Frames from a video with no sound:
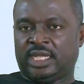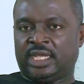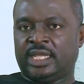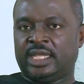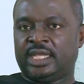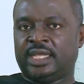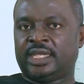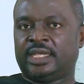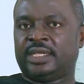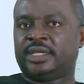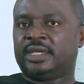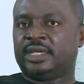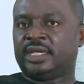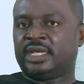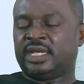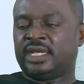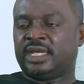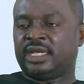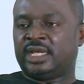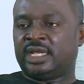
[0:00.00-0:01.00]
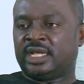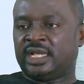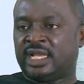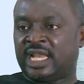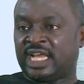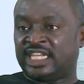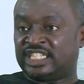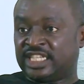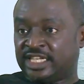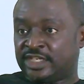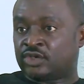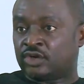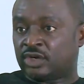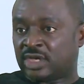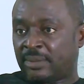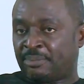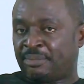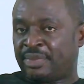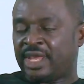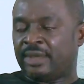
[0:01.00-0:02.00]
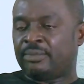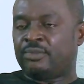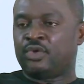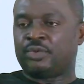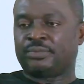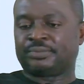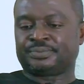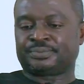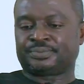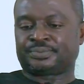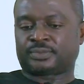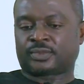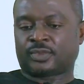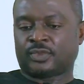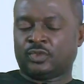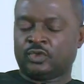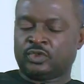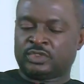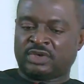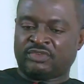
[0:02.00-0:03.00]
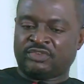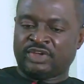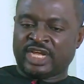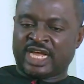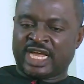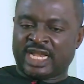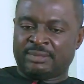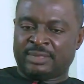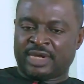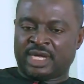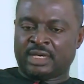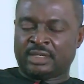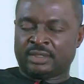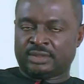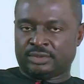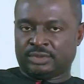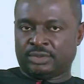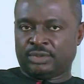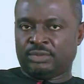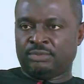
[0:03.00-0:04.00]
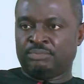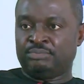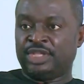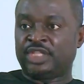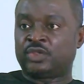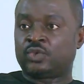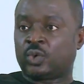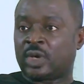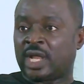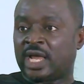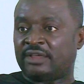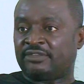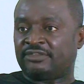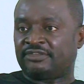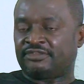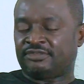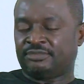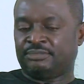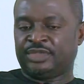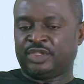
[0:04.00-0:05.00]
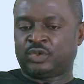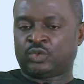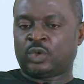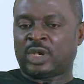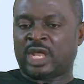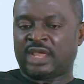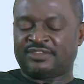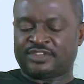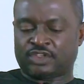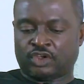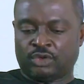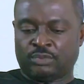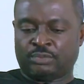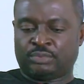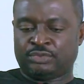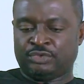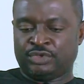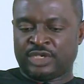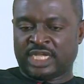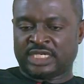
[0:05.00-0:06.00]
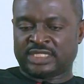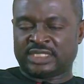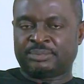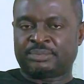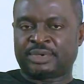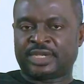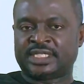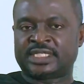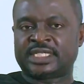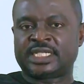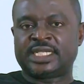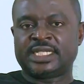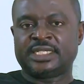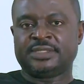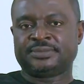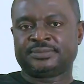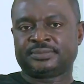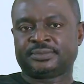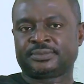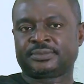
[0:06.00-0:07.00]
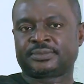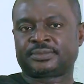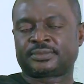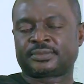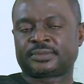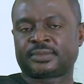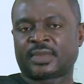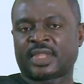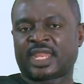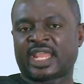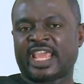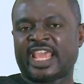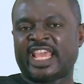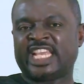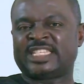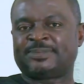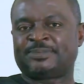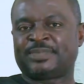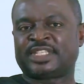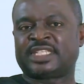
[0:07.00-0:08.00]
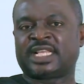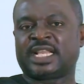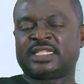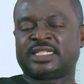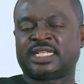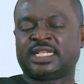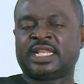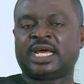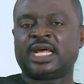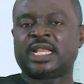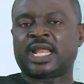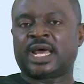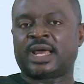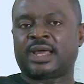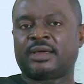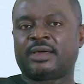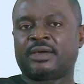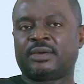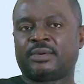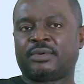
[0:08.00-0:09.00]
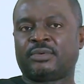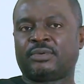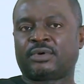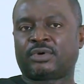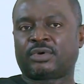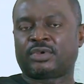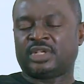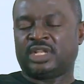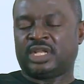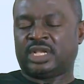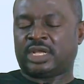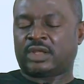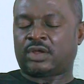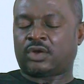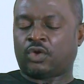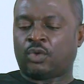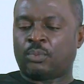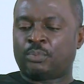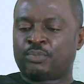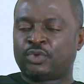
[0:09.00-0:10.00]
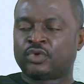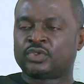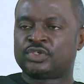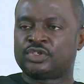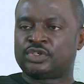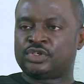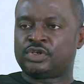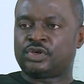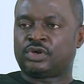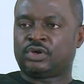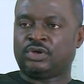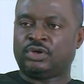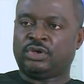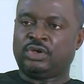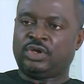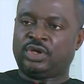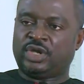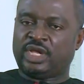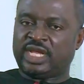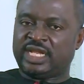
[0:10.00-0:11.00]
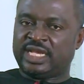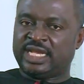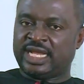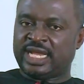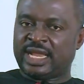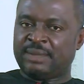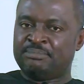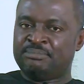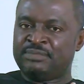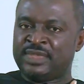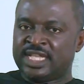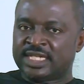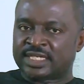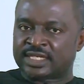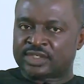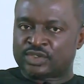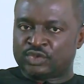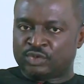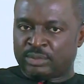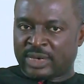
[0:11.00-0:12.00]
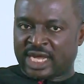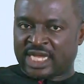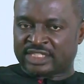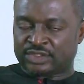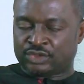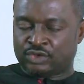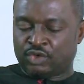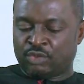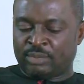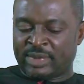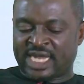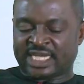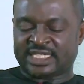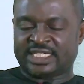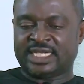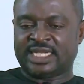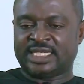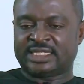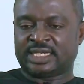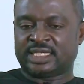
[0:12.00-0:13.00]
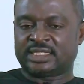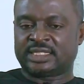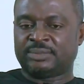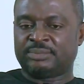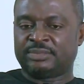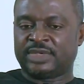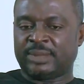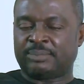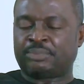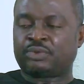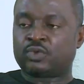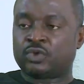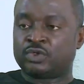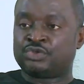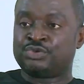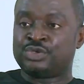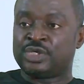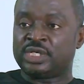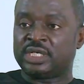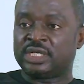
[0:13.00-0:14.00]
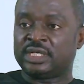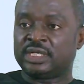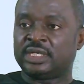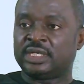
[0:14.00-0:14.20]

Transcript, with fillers: et la gestion des PME. Nous avons également B2Life. B2Life, c'est une entreprise qui est spécialisée dans la, dans la composition, dans la mise sur, le marché des, produits,